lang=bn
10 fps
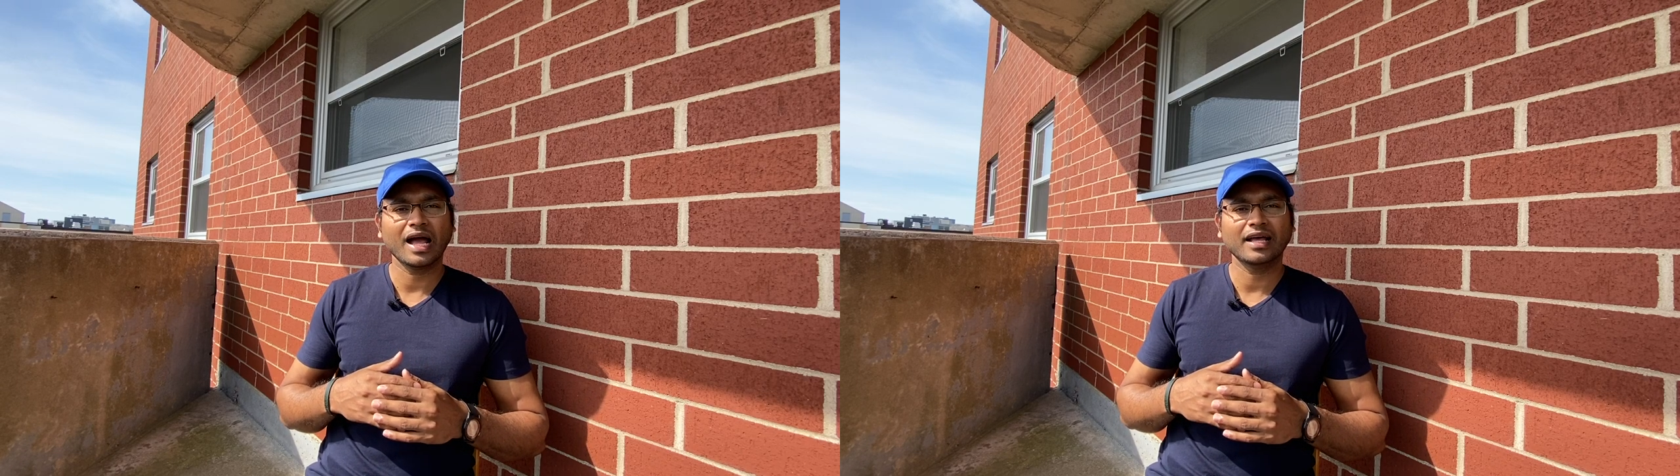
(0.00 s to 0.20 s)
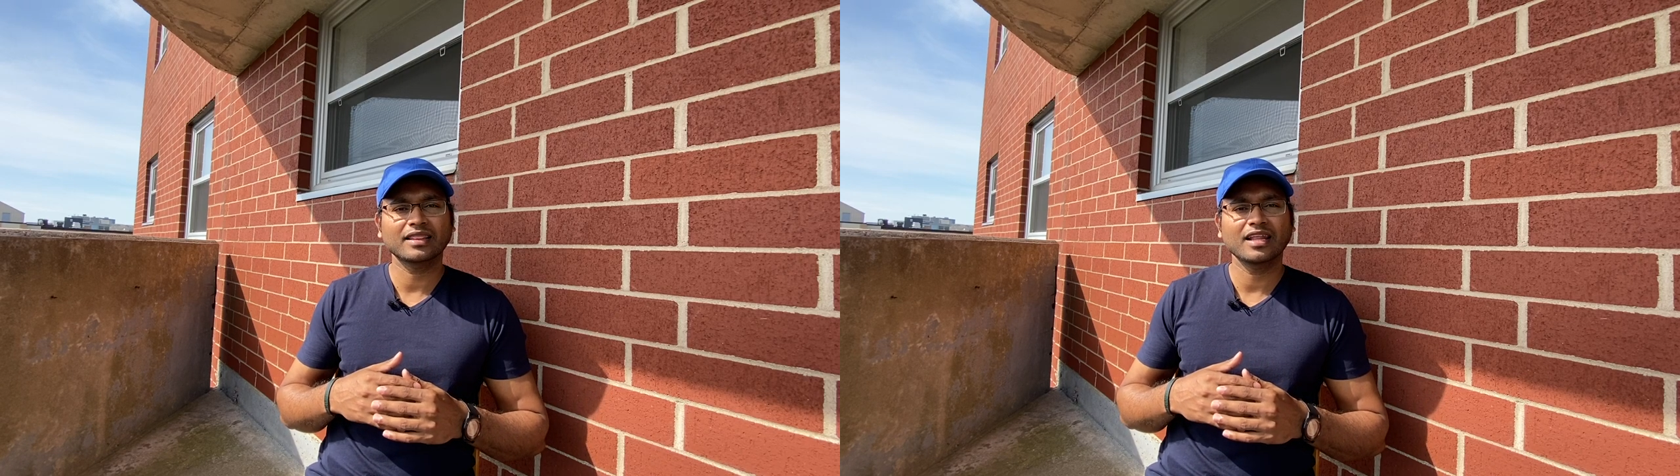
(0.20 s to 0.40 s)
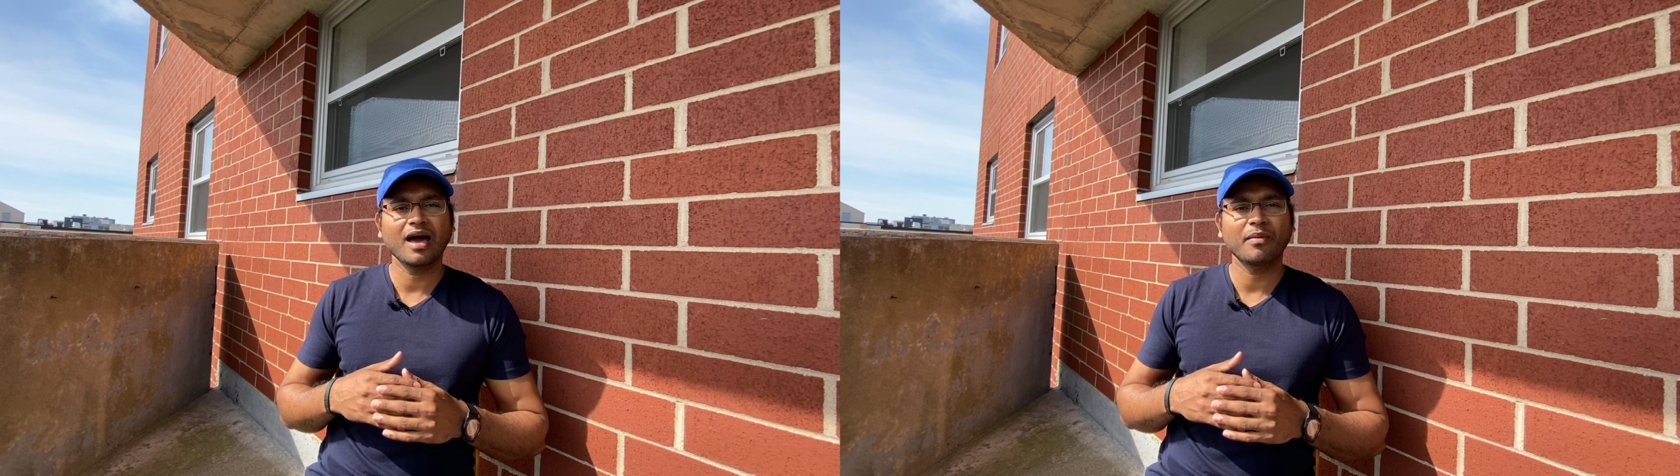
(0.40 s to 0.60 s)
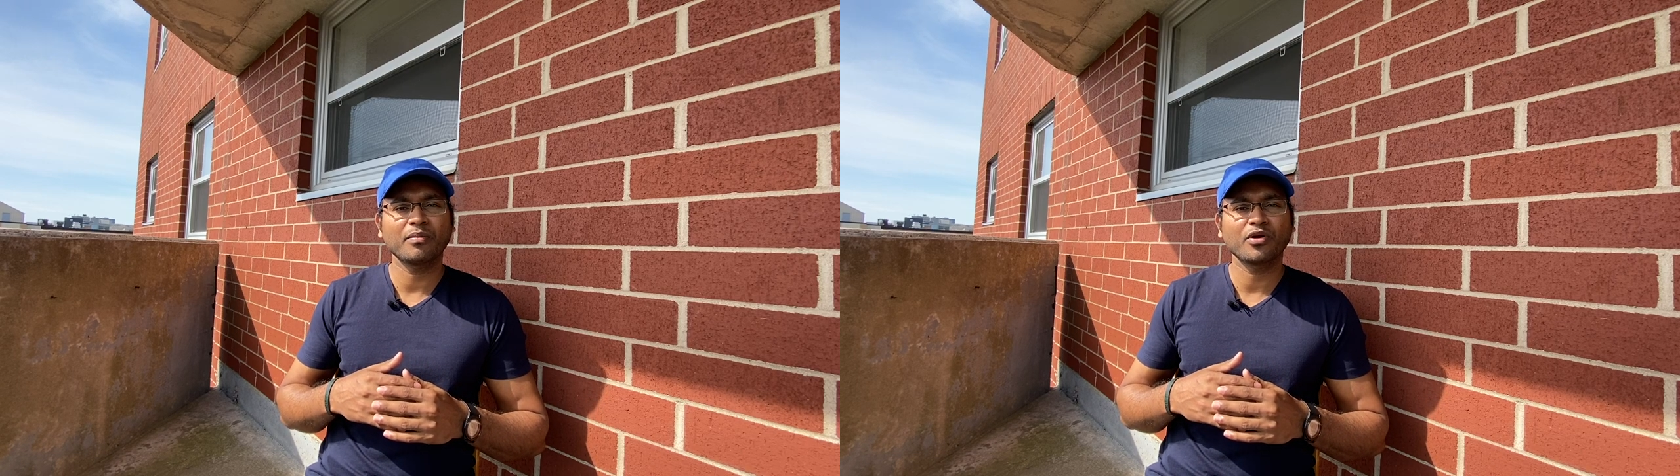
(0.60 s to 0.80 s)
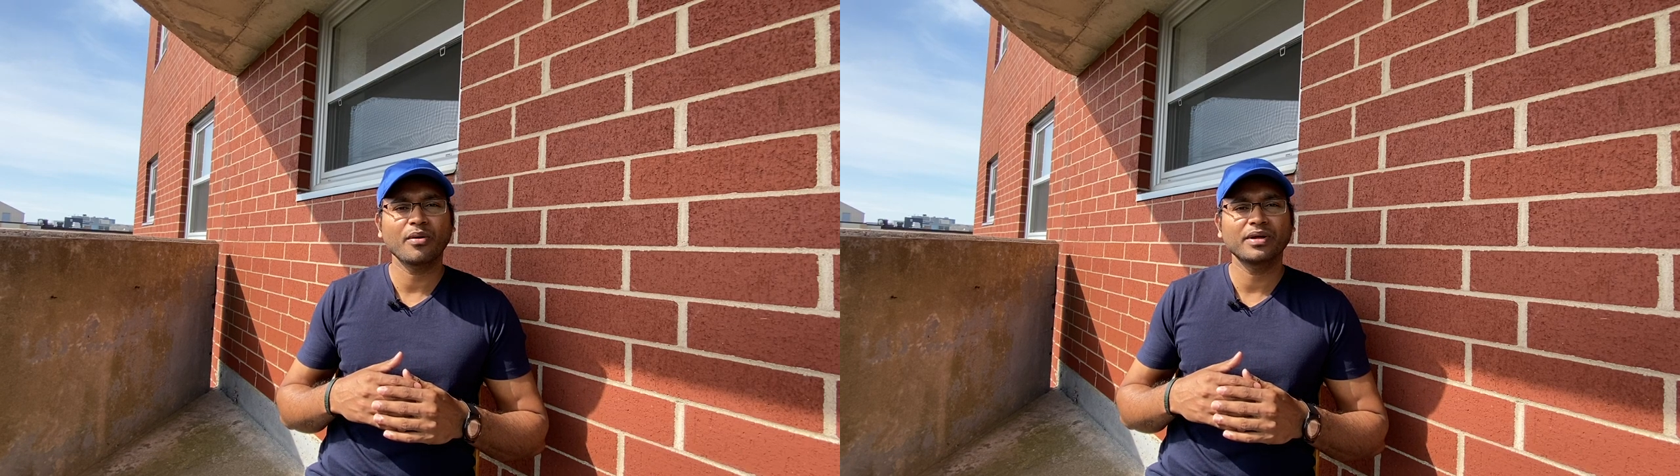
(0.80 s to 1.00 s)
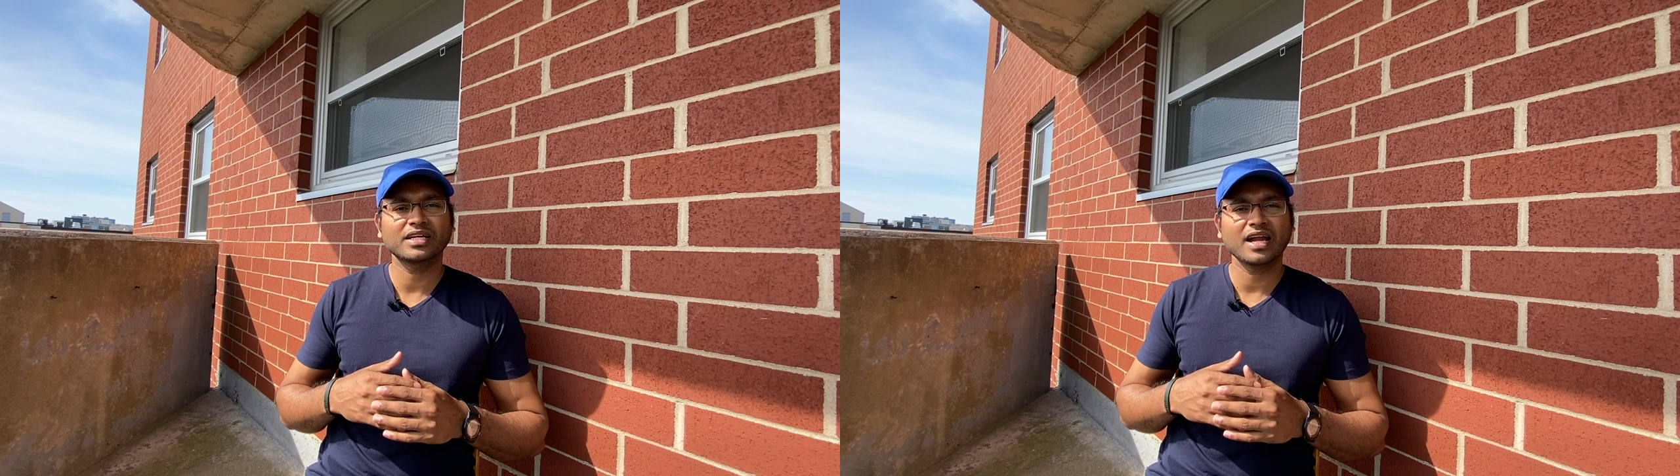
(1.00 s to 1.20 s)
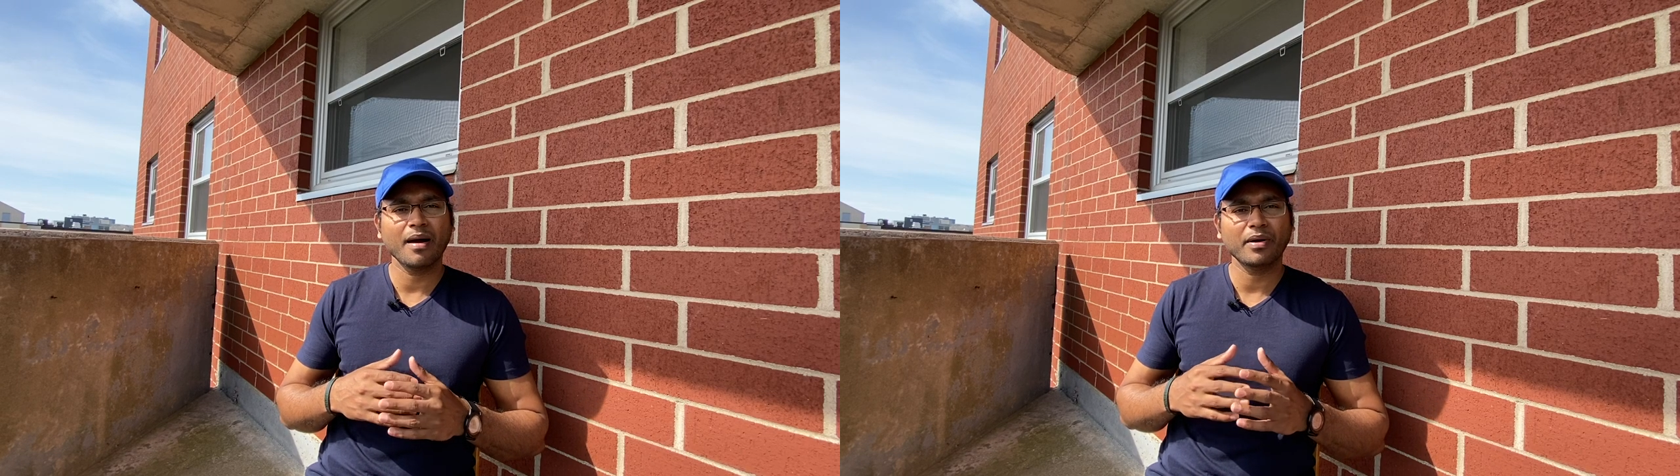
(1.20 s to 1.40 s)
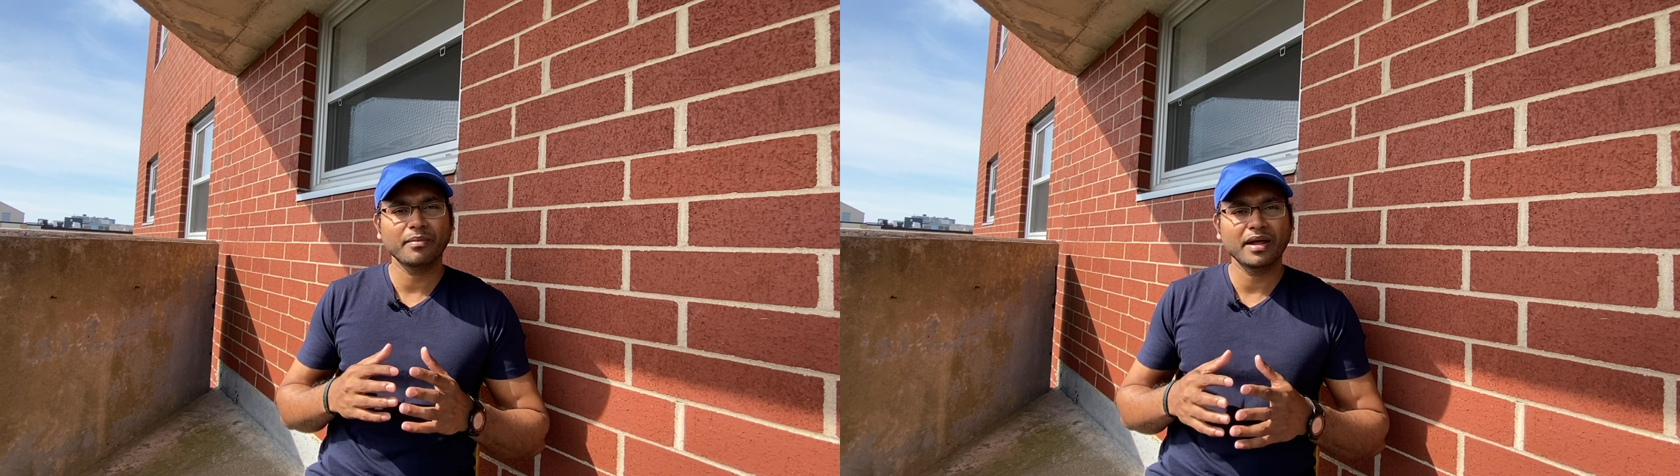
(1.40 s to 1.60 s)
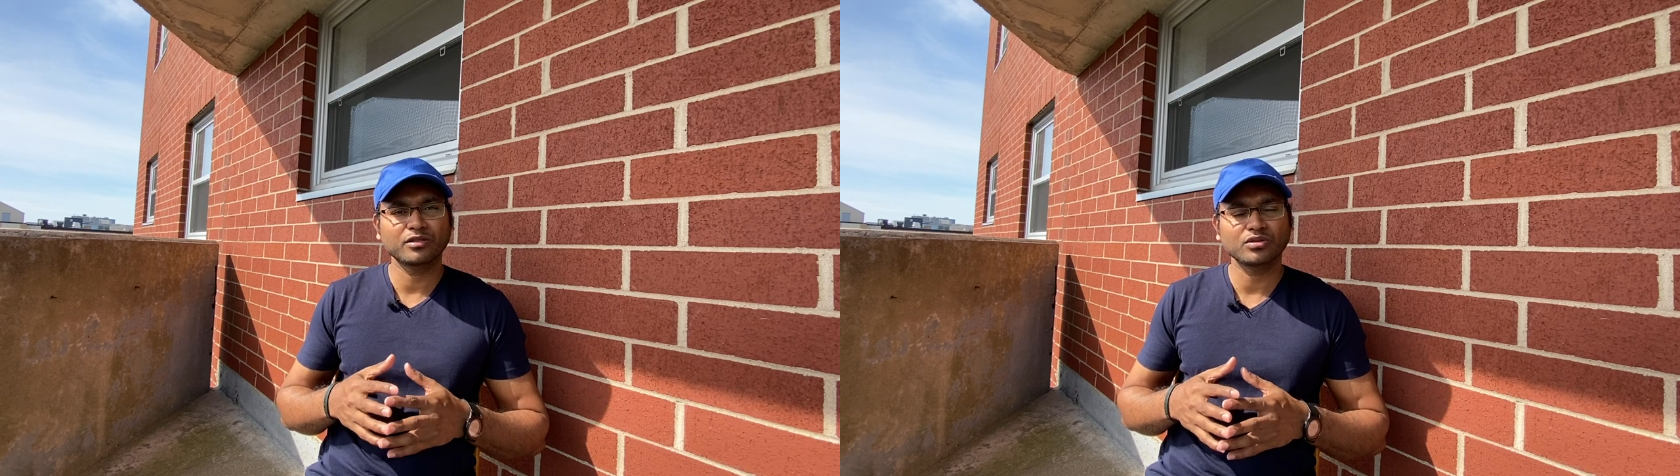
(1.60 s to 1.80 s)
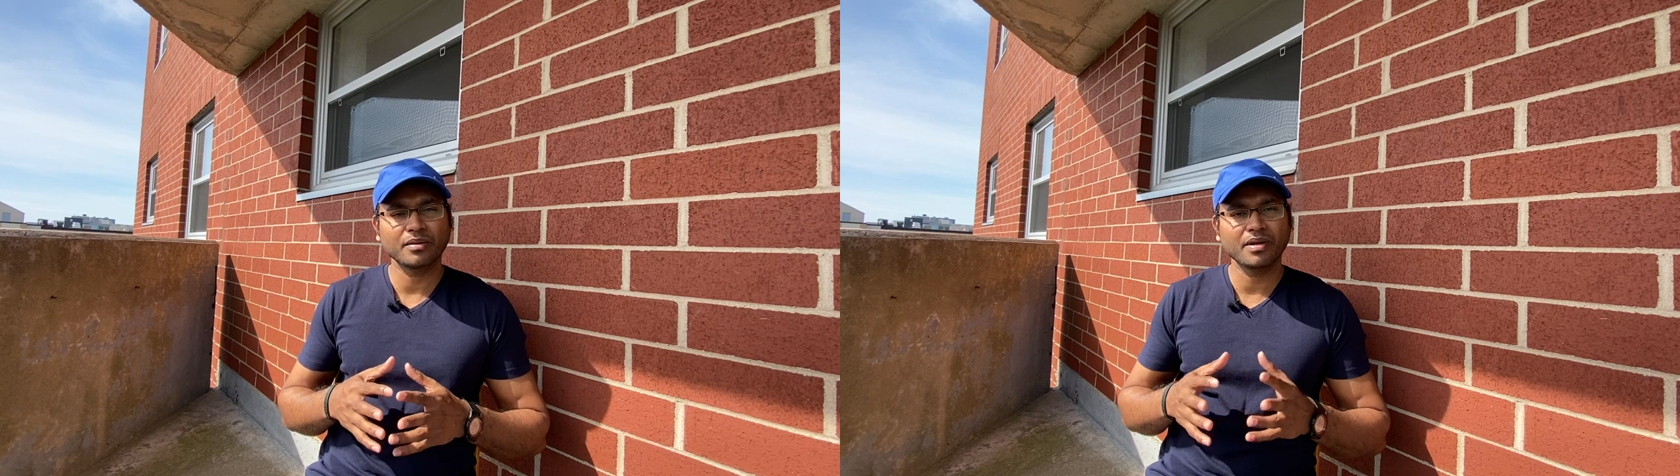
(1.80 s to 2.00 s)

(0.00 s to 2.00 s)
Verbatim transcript: থাকে তাহলে আমার মনে হবে এটা আমার ব্যর্থতা